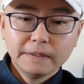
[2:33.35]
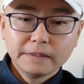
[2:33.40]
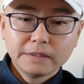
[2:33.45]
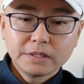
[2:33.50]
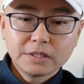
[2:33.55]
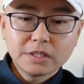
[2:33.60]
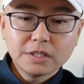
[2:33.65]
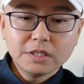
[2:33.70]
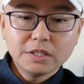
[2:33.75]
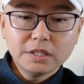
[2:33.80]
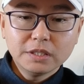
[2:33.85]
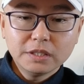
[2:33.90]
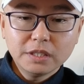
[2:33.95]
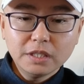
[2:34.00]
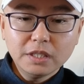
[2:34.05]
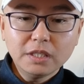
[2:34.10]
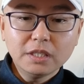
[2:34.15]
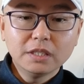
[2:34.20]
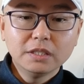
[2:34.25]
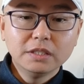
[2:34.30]
世界
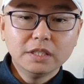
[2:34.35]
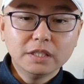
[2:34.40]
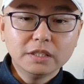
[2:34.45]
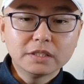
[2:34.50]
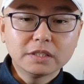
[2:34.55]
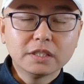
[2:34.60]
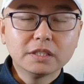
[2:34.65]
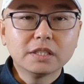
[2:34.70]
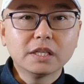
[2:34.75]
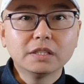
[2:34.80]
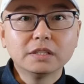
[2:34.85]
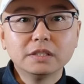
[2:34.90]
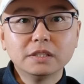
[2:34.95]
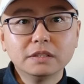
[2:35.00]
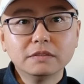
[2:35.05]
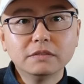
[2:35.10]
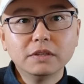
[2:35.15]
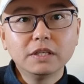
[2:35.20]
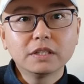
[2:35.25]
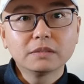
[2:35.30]
第一个隐身战
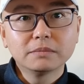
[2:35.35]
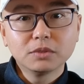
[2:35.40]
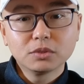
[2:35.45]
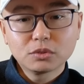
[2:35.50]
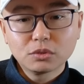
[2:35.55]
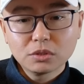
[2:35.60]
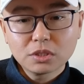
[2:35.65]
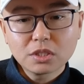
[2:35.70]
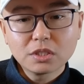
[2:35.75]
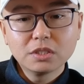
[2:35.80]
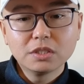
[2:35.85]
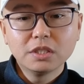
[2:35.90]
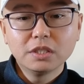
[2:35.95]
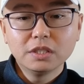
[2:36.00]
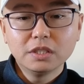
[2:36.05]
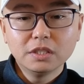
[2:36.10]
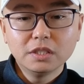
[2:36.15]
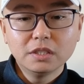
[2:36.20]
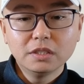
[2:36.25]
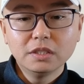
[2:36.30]
机，为什么说世界
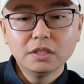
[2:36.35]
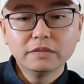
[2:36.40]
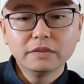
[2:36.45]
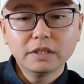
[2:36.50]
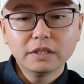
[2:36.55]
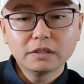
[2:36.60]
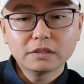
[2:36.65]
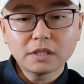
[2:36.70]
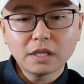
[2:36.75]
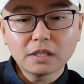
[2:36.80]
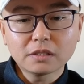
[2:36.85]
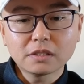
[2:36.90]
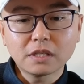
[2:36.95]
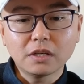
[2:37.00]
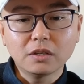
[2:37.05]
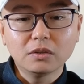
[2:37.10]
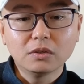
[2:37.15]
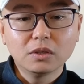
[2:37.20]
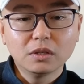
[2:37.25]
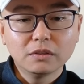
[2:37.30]
第一？因为它
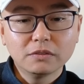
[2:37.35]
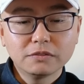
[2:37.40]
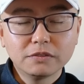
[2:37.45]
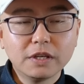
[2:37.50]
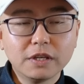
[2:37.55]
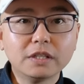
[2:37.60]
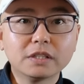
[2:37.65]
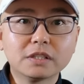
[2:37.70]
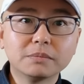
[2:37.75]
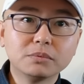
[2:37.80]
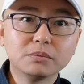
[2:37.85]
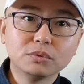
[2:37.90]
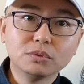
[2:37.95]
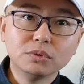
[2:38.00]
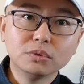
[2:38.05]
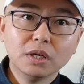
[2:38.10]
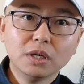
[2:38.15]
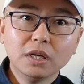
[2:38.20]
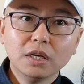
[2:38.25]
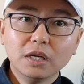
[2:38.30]
采用了飞翼式布
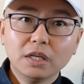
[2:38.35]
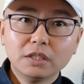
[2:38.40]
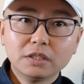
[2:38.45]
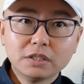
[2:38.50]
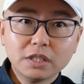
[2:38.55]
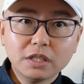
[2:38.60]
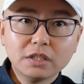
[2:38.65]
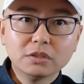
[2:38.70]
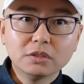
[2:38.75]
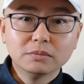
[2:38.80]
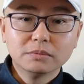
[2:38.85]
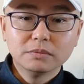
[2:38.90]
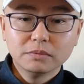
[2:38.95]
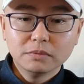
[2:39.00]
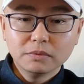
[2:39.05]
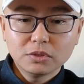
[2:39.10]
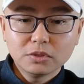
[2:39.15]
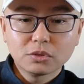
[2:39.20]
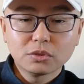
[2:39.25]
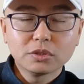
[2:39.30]
局，这种
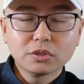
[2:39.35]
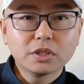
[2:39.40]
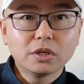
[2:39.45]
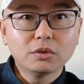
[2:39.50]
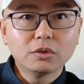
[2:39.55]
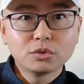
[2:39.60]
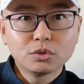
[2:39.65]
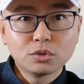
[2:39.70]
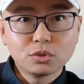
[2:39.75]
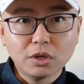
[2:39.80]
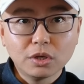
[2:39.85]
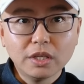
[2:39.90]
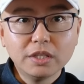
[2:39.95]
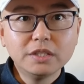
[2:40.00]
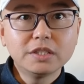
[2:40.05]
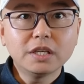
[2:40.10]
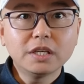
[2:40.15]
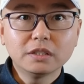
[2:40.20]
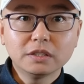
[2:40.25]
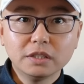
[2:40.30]
就是叫
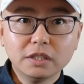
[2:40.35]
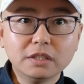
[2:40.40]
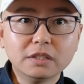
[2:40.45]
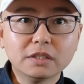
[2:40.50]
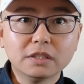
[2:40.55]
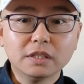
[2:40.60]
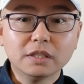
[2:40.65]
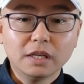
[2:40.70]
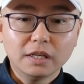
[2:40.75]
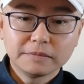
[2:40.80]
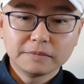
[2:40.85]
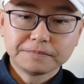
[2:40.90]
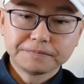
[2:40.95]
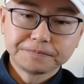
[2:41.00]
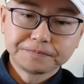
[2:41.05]
全向隐身啊。